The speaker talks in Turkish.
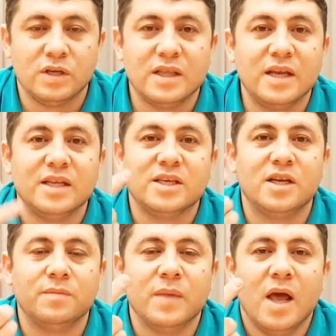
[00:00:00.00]
Neden
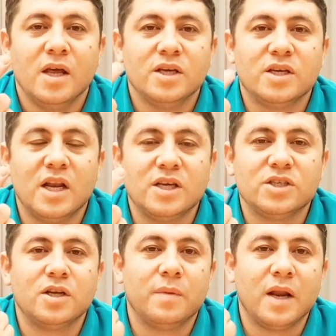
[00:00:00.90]
ikilim,
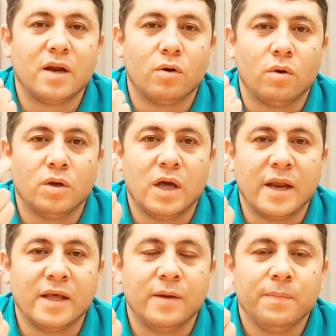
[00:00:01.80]
ikileştirmeler
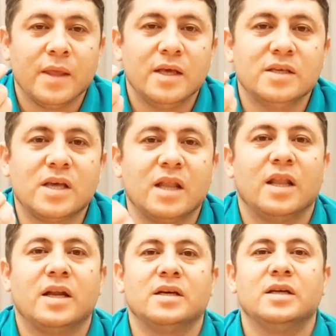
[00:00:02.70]
yani
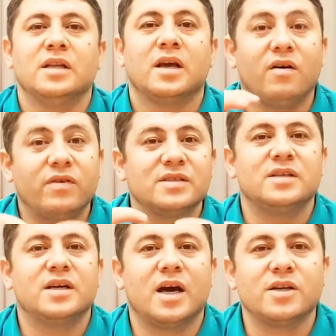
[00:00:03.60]
insanları
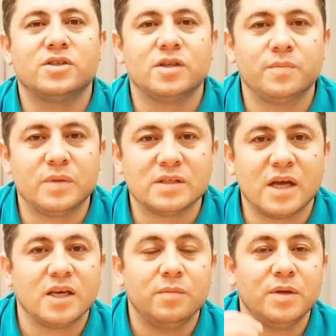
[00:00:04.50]
kafasını karıştırıp da
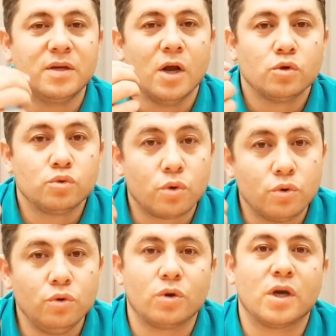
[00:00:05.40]
sanki bir
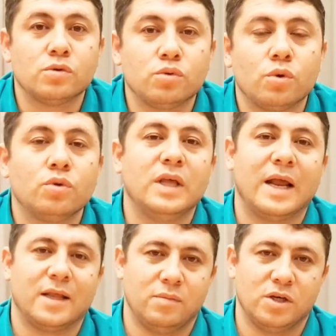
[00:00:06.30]
sorun yokken sorun
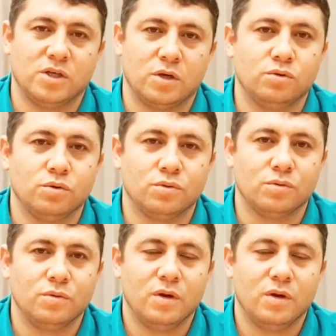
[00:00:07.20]
yaratmaya çalışıyorsun?